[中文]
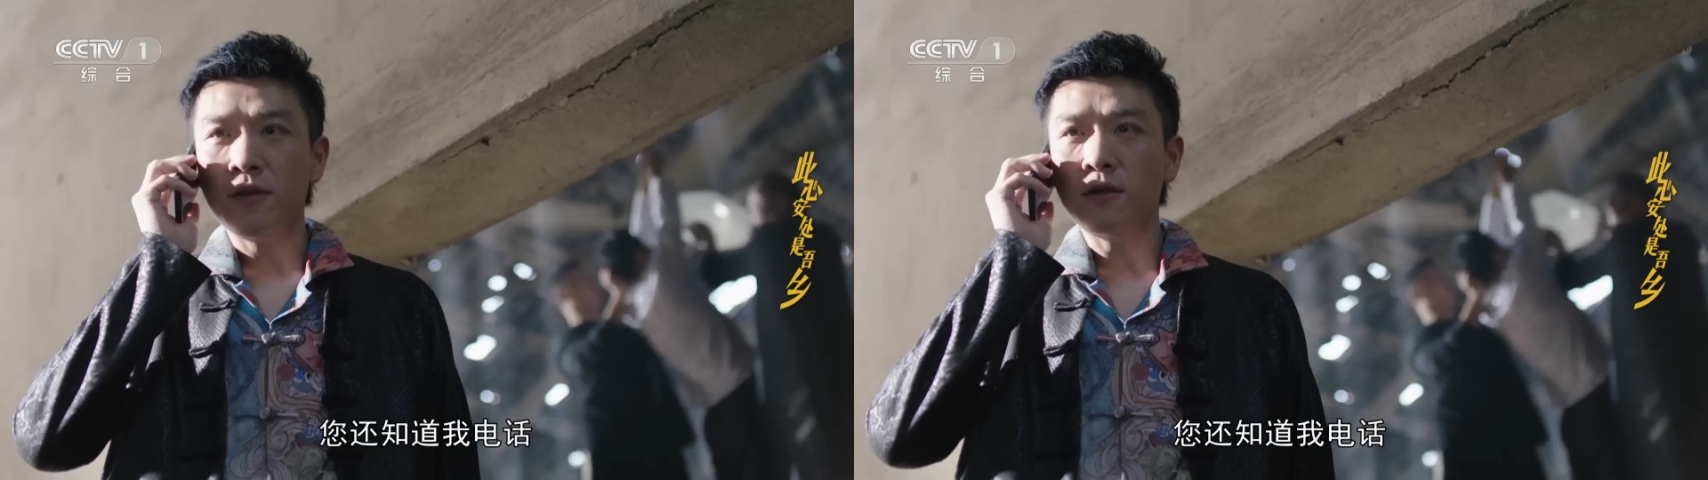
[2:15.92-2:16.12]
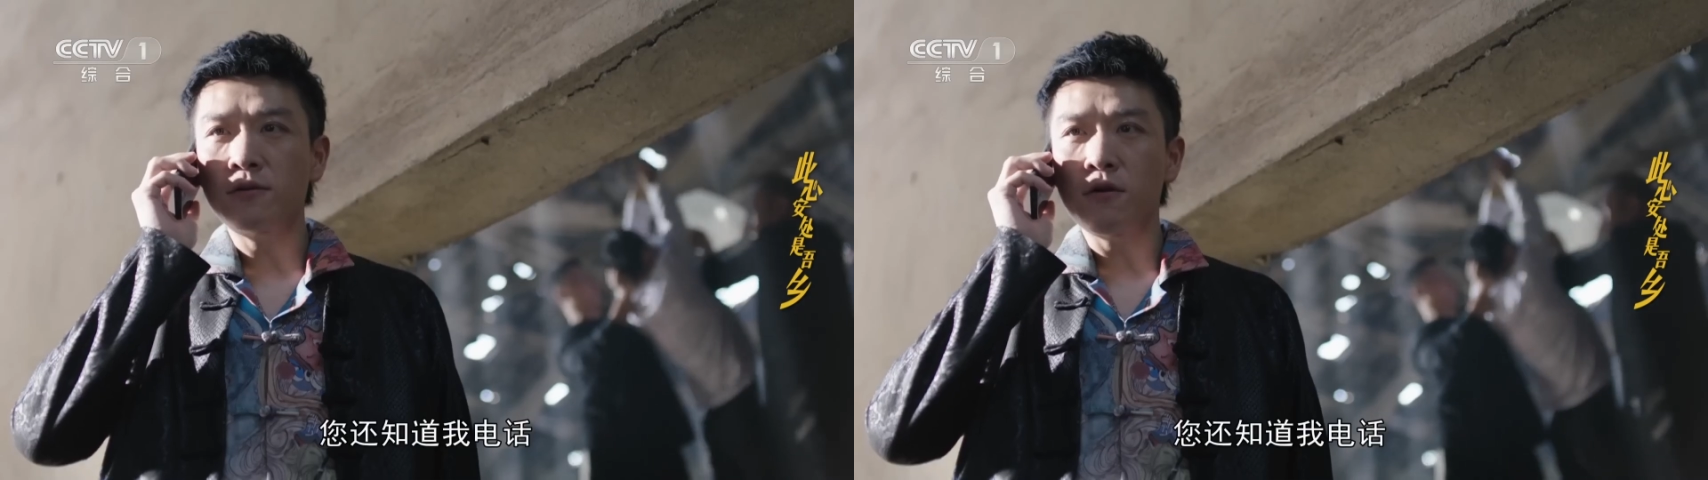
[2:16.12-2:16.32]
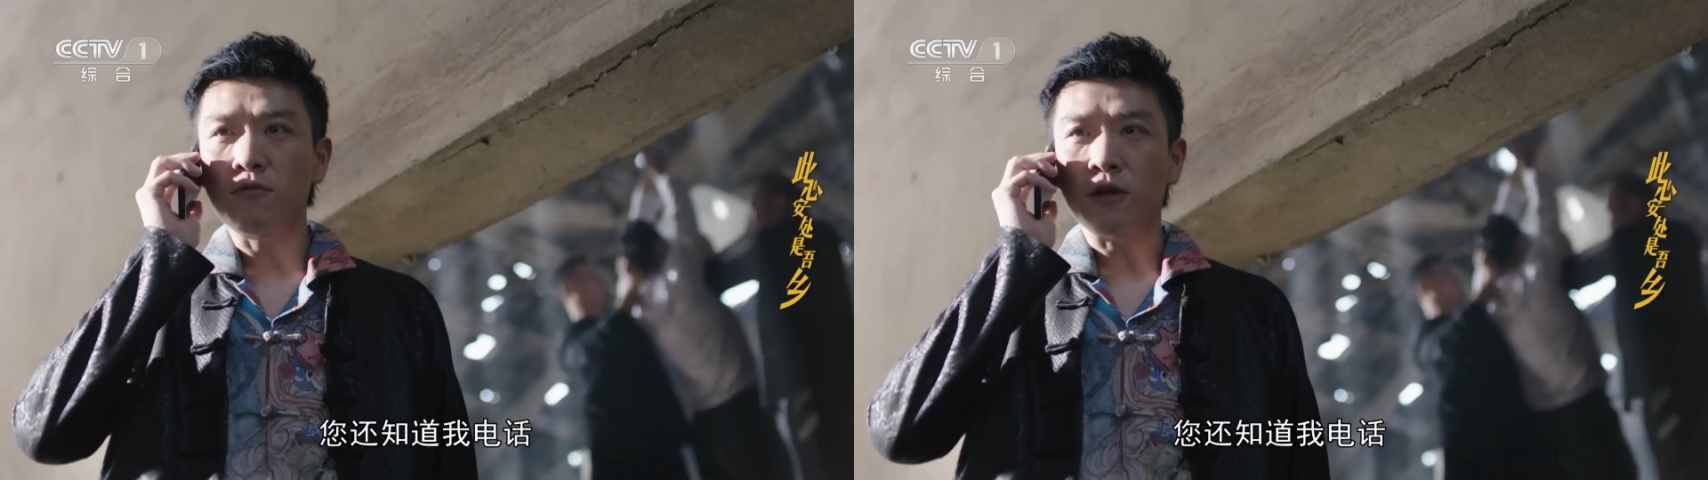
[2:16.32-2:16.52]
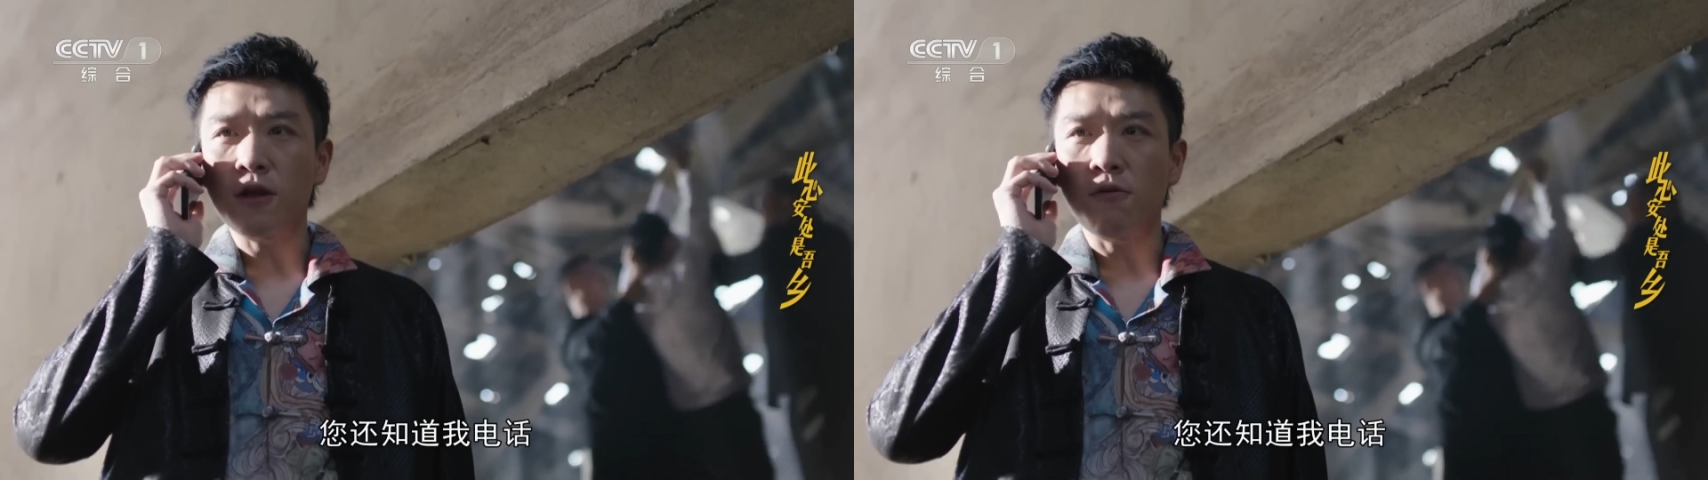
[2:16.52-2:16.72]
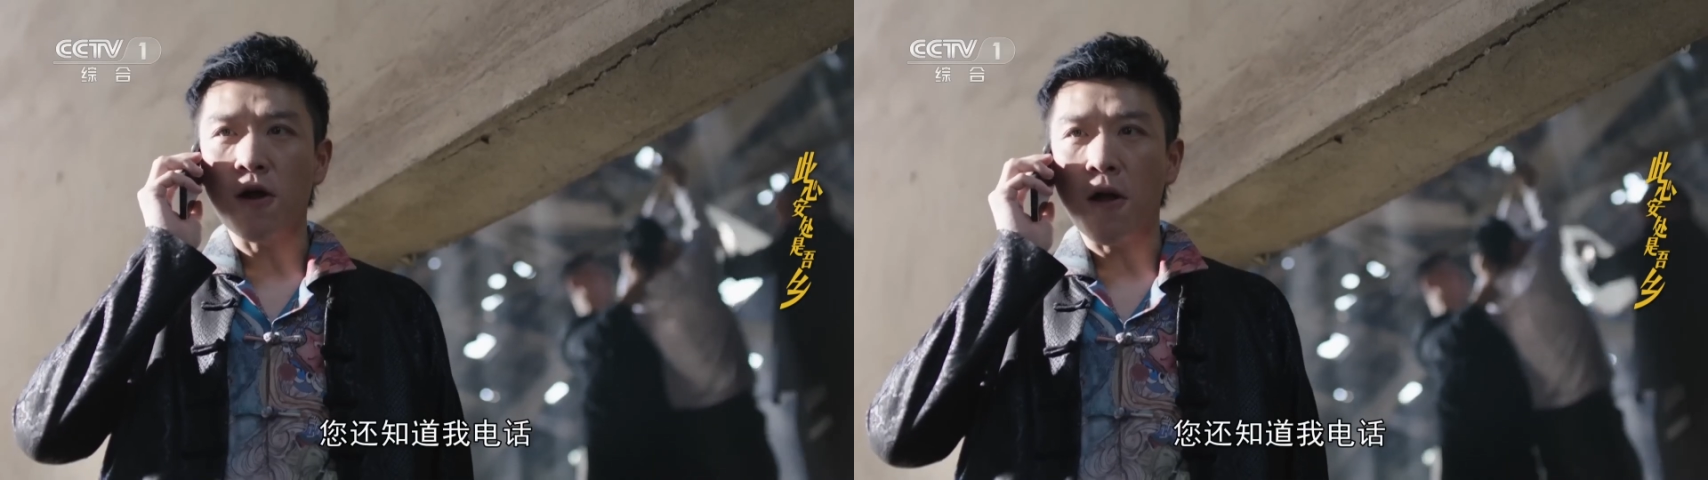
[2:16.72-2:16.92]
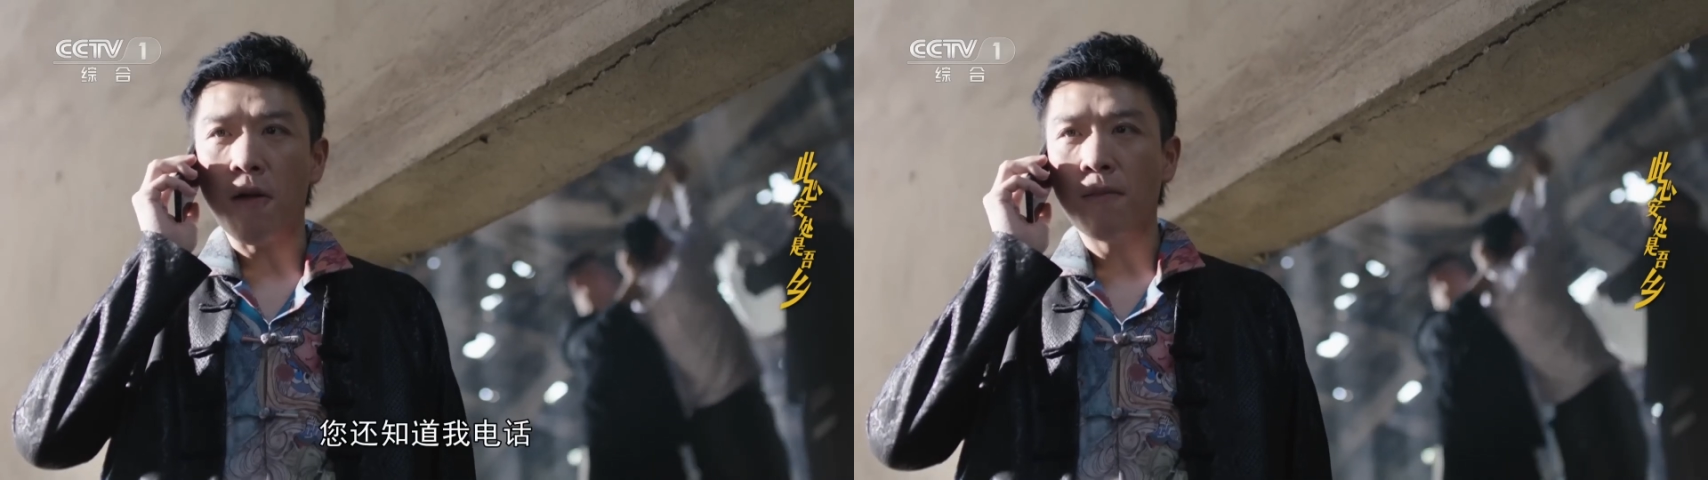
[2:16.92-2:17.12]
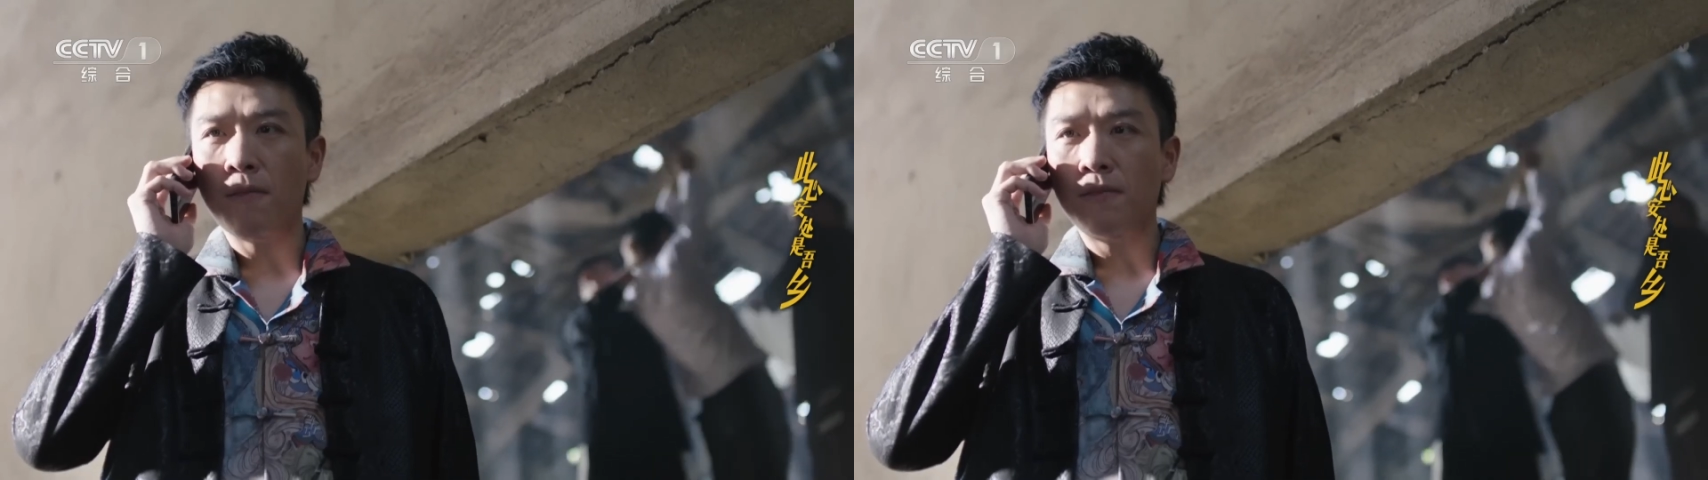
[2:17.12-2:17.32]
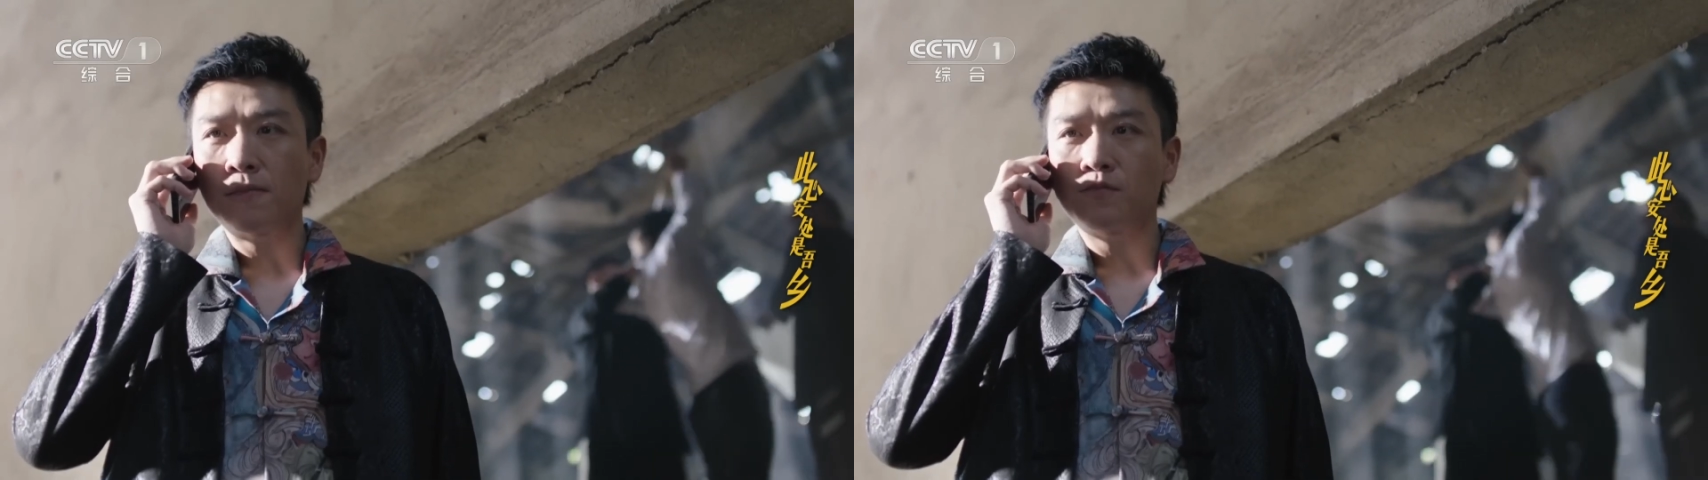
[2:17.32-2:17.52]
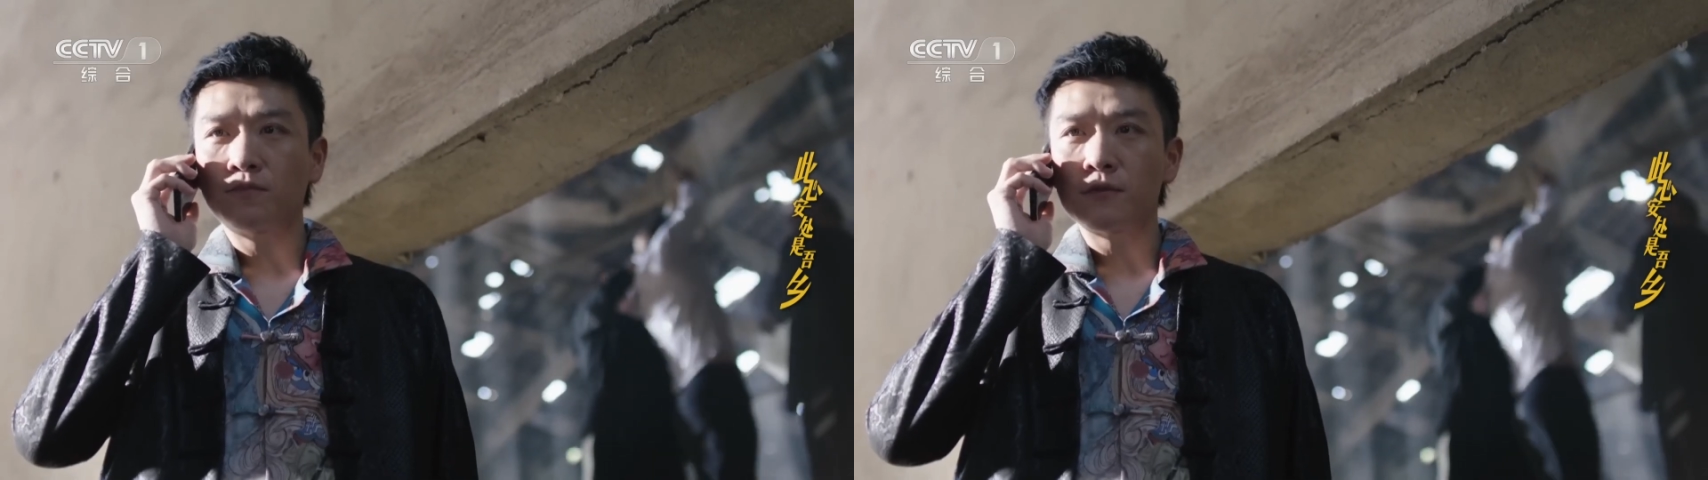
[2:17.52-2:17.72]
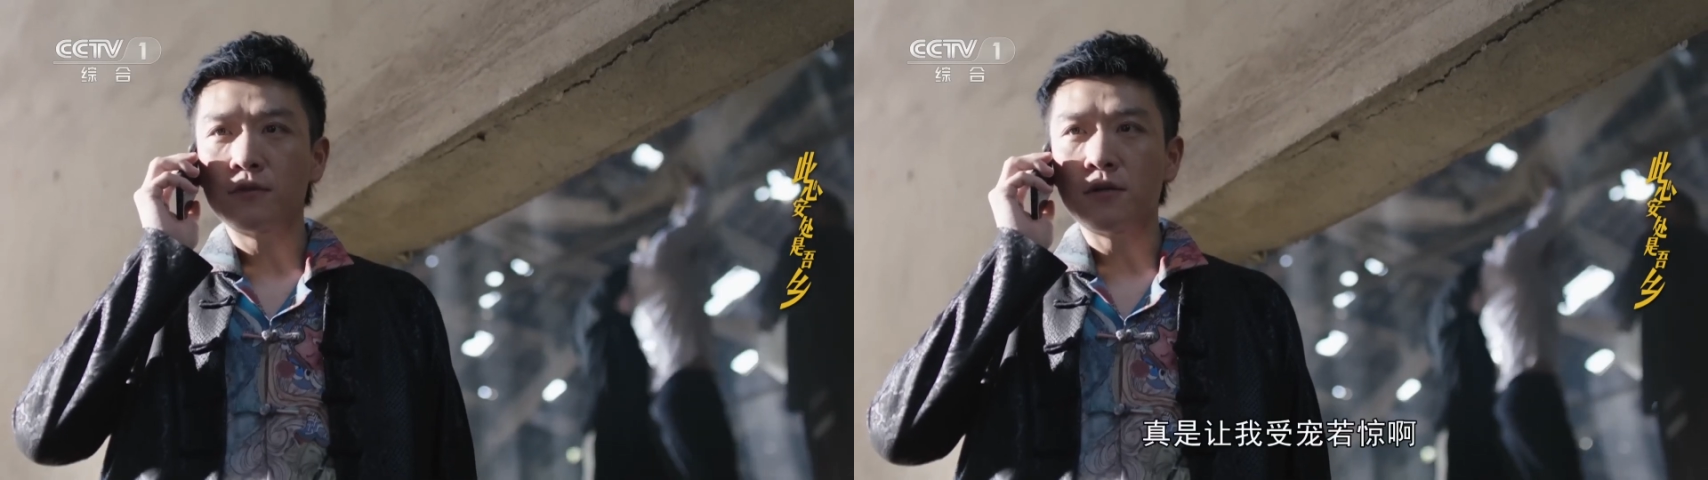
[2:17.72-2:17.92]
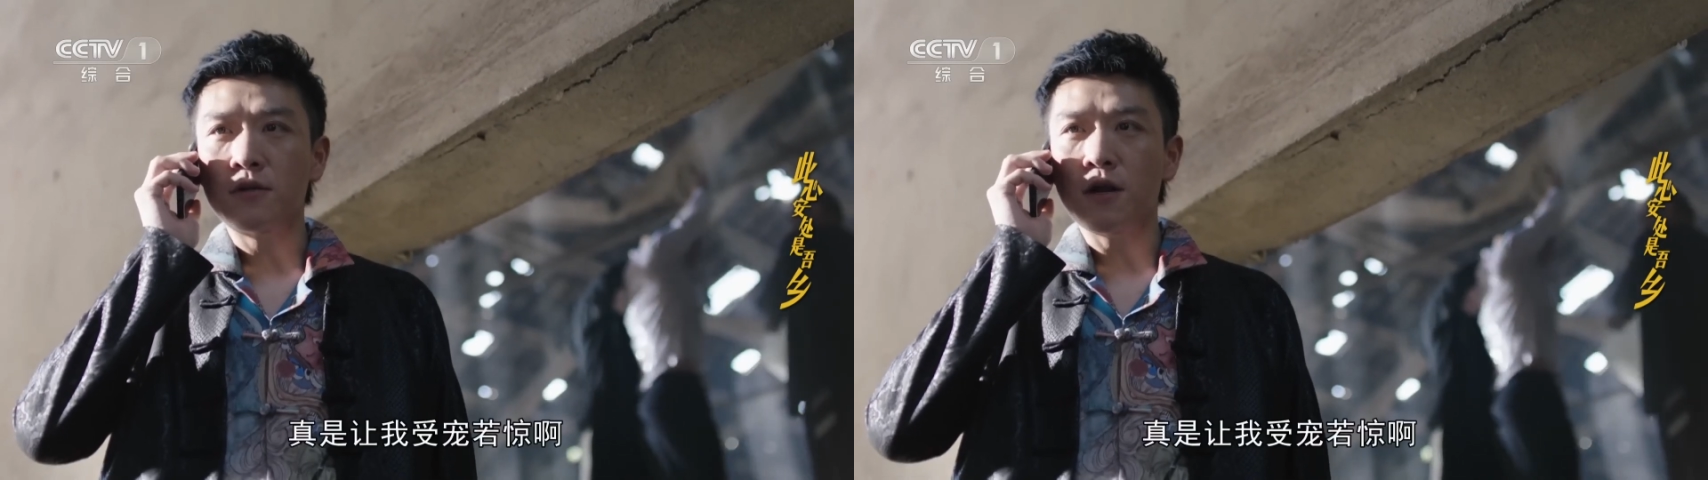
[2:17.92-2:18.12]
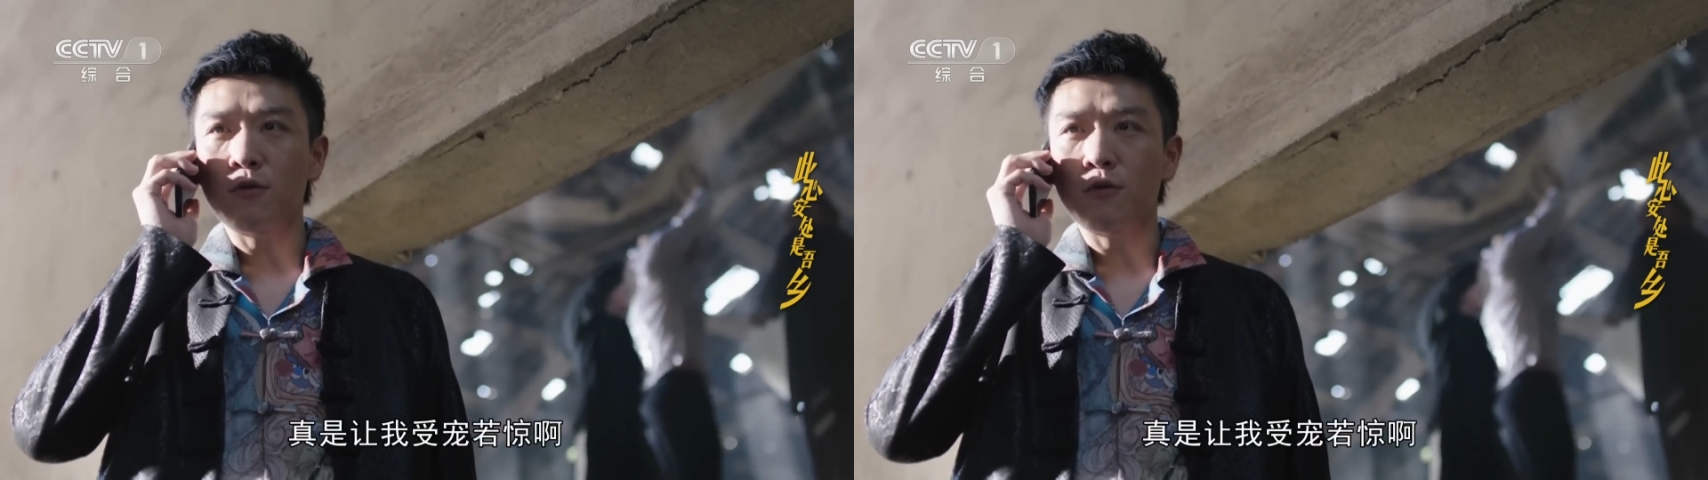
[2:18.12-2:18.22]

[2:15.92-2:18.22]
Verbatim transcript: 您还知道我电话，真